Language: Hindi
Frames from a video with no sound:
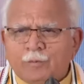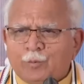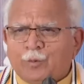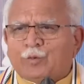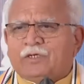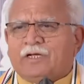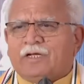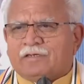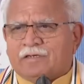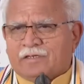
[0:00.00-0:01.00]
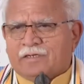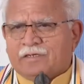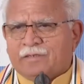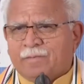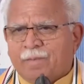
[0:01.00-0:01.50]
भी उपयोग किया जा सकता है
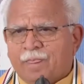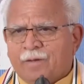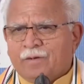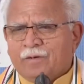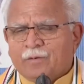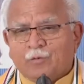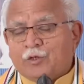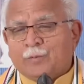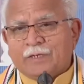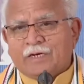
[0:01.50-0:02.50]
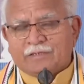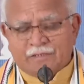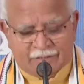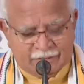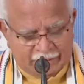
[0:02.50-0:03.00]
तो इस प्रकार
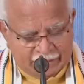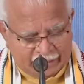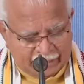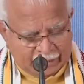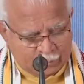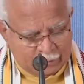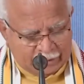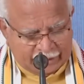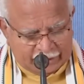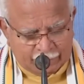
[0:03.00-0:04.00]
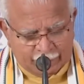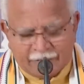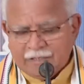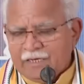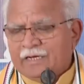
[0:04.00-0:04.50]
से आज जो ये कार्यक्रम हमने
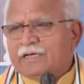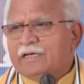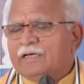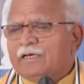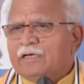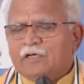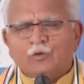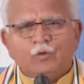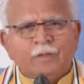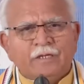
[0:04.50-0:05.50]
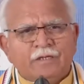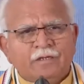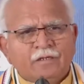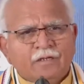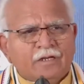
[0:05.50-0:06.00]
किया है इसको मैं
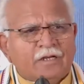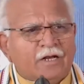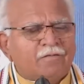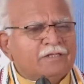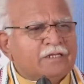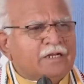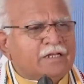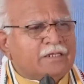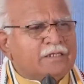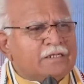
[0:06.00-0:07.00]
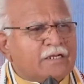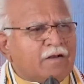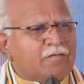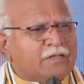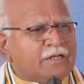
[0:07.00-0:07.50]
एक कहावत के नाते जैसे
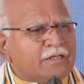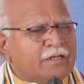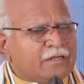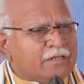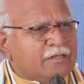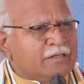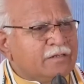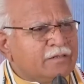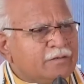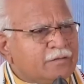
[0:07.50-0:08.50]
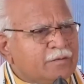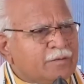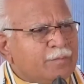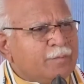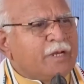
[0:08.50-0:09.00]
कहावत कहते हैं ना कि
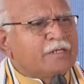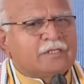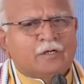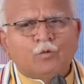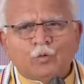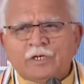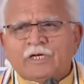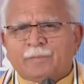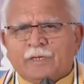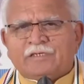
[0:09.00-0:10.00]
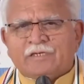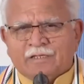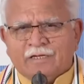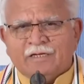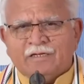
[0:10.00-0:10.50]
प्यासा कुएं के पास
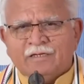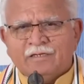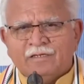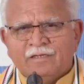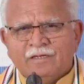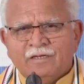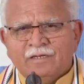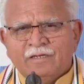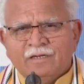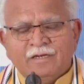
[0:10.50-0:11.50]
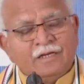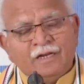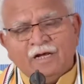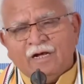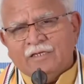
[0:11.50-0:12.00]
जाता है लेकिन
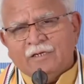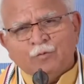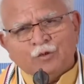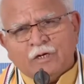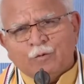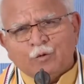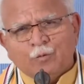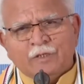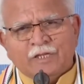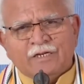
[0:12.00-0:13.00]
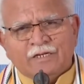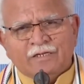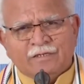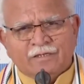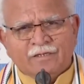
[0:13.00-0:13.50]
आज हम उस कहावत को बदल रहे
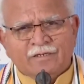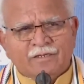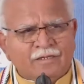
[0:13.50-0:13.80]
हैं